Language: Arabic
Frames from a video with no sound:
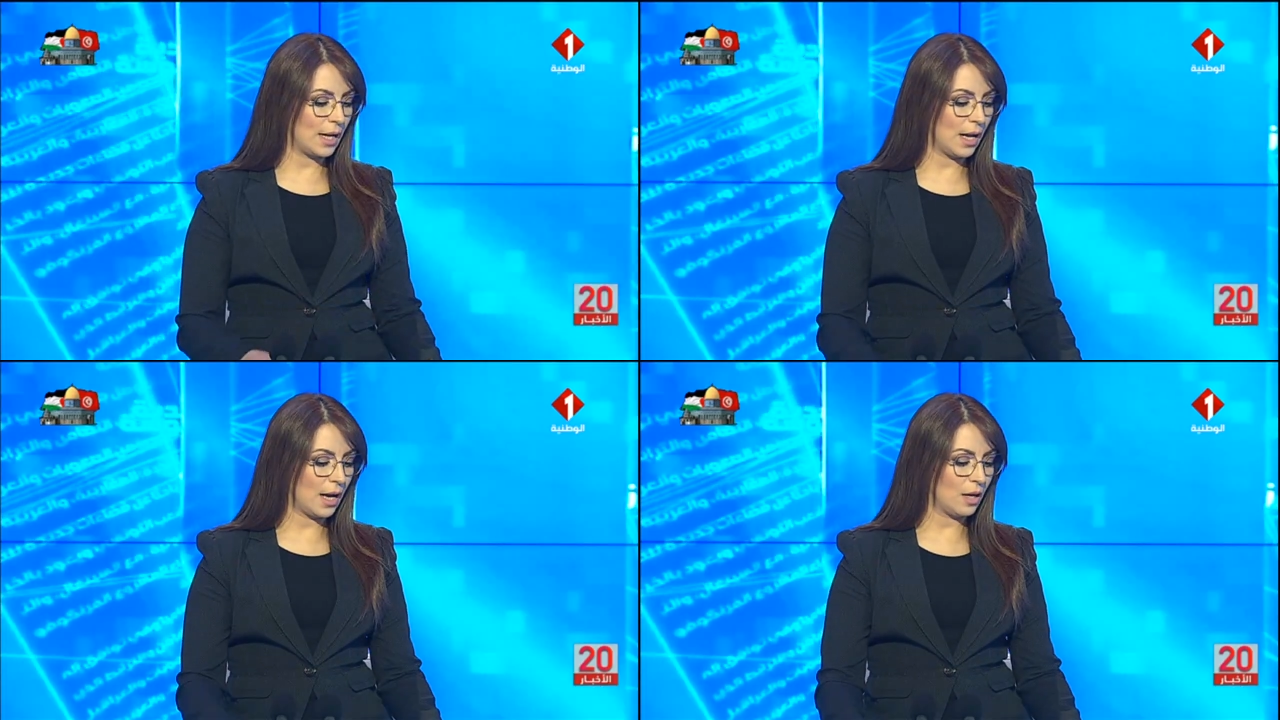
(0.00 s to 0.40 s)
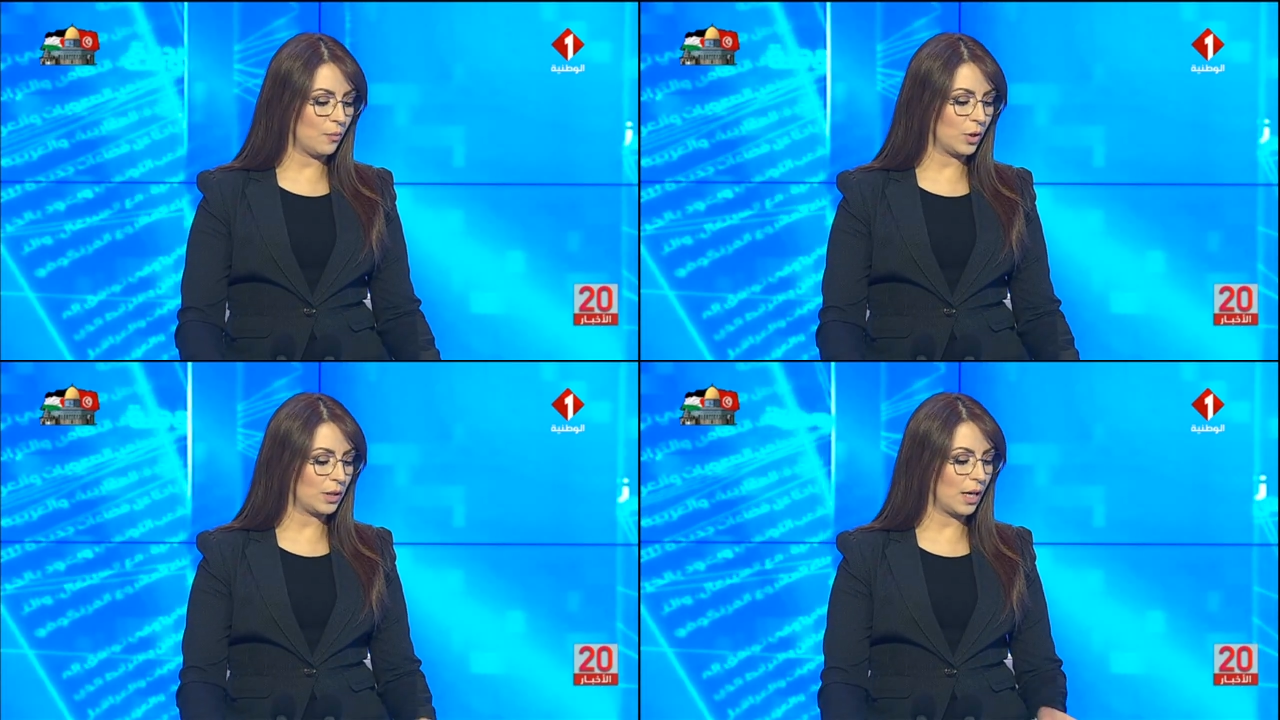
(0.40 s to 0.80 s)

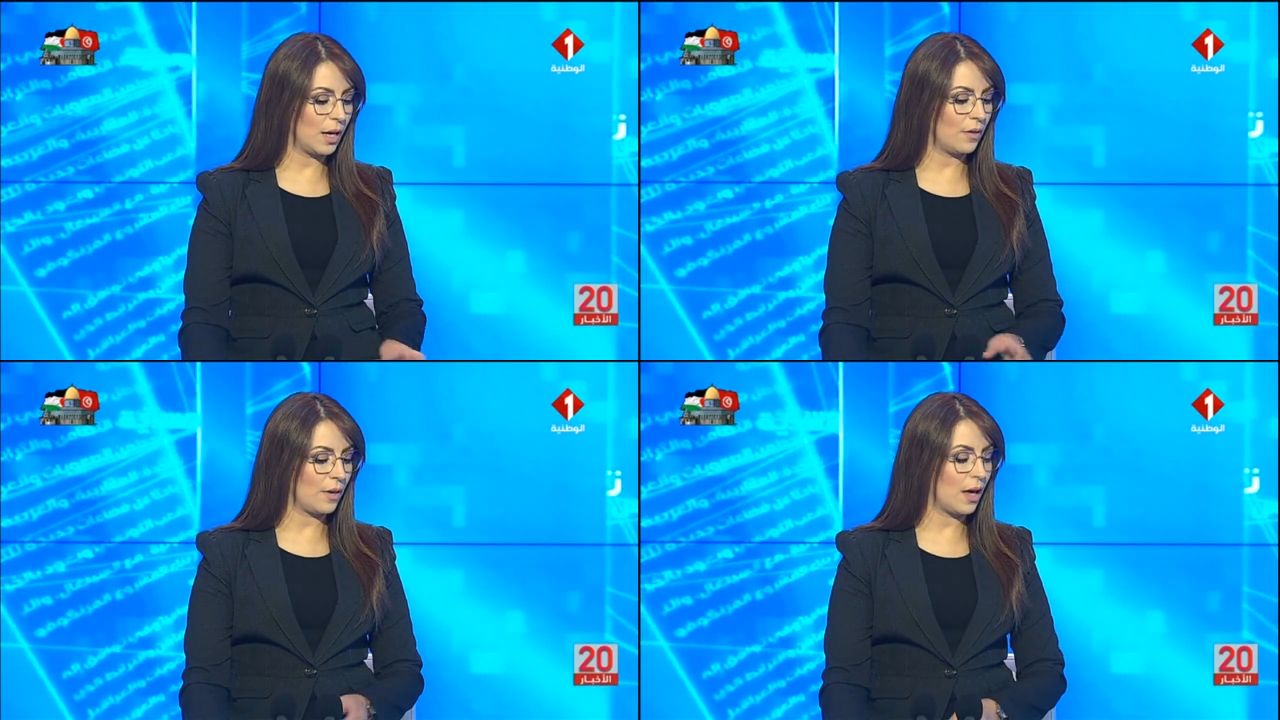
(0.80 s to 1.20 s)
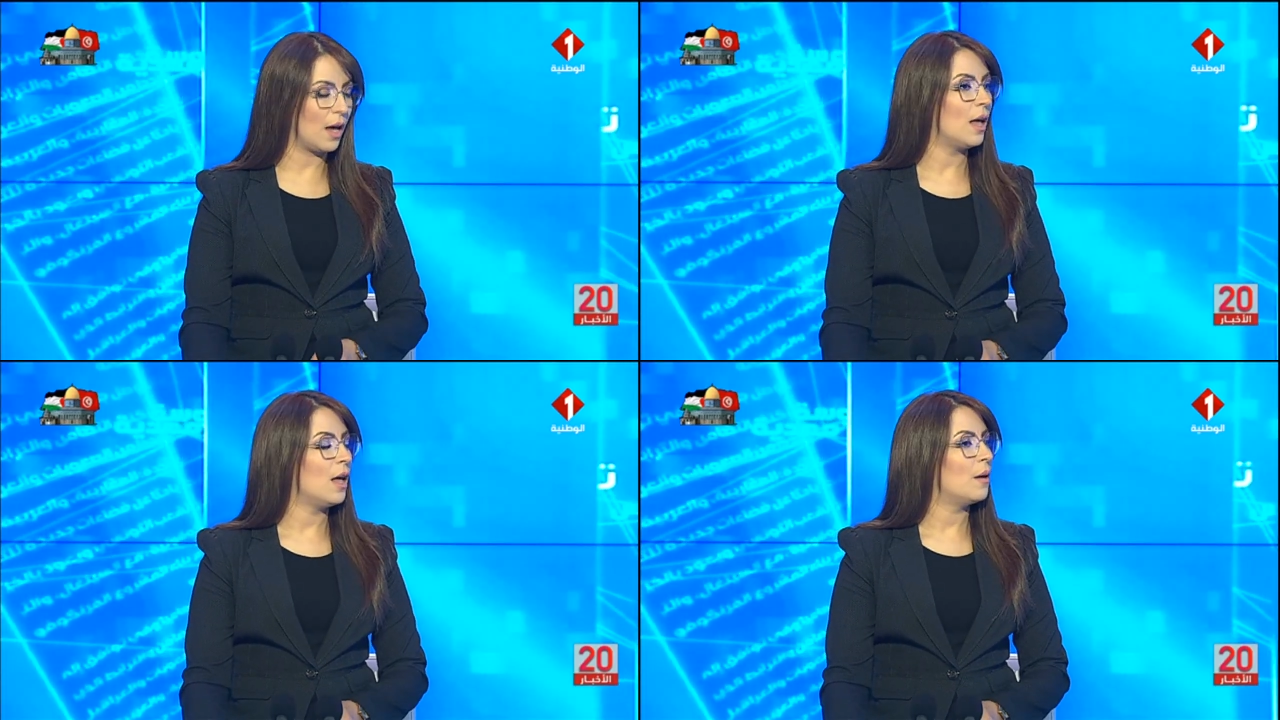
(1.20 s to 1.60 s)
الحرب
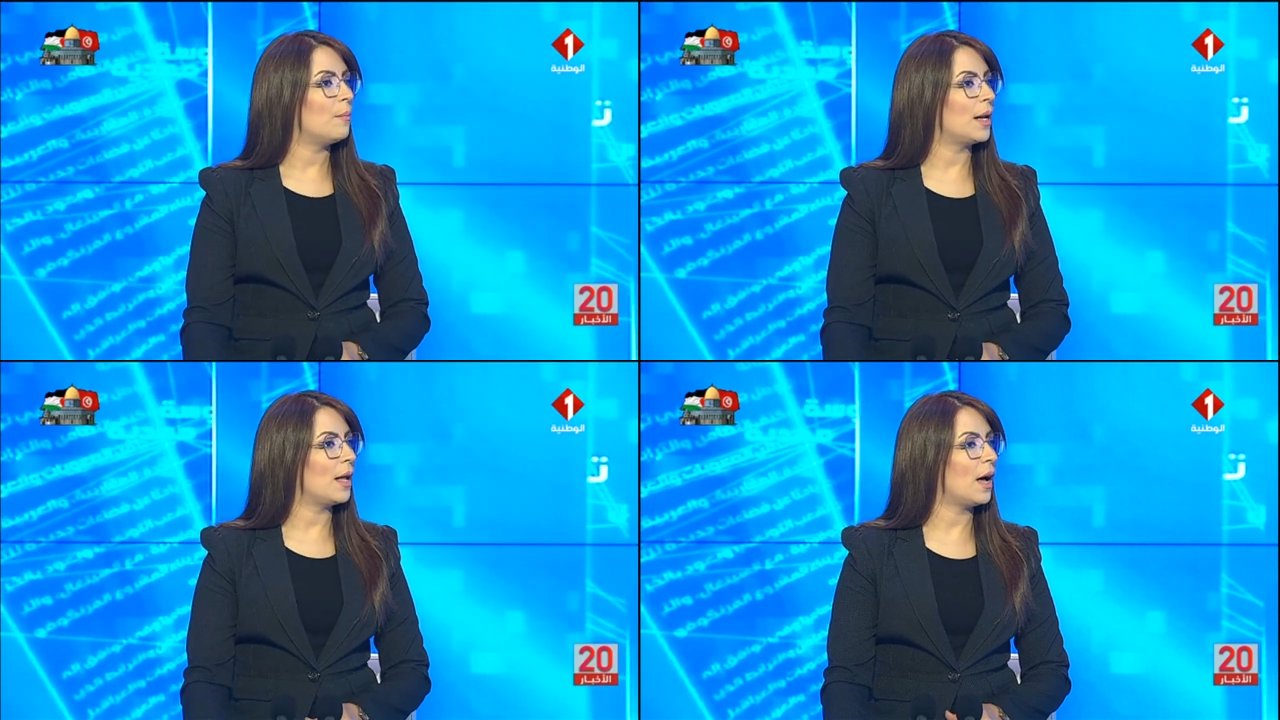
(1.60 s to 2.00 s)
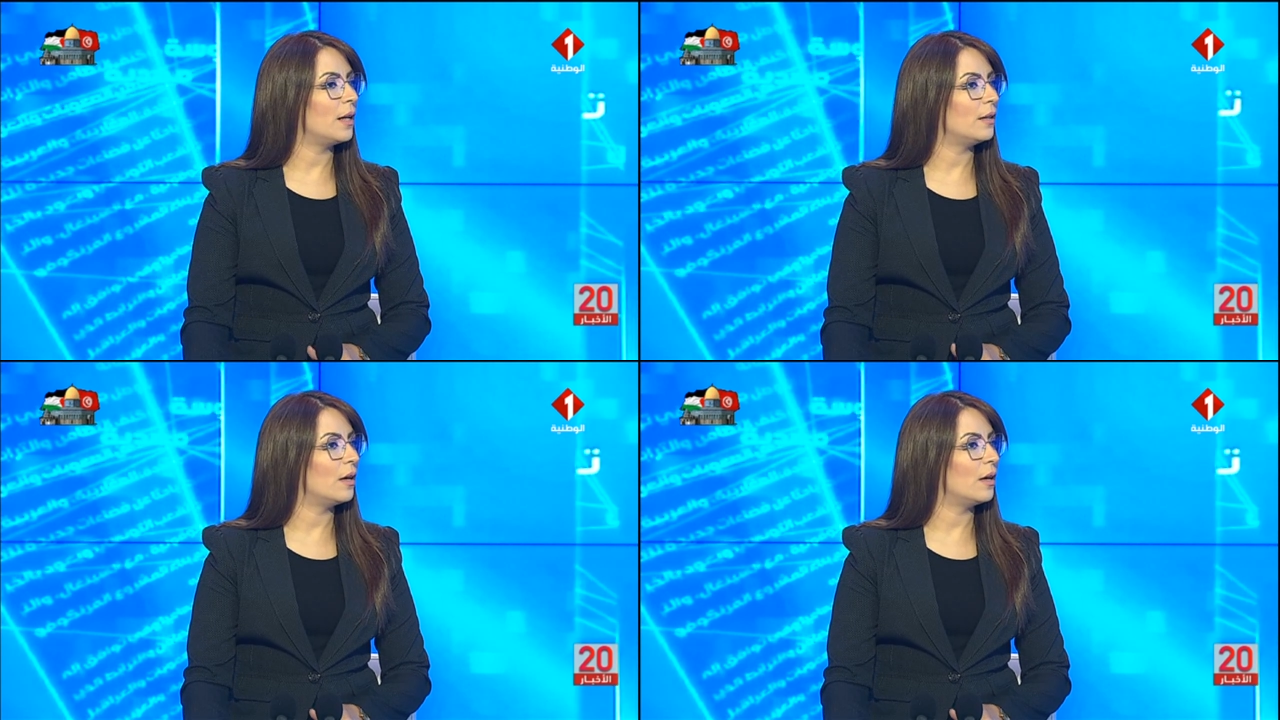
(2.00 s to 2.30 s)
واتخاذها منحا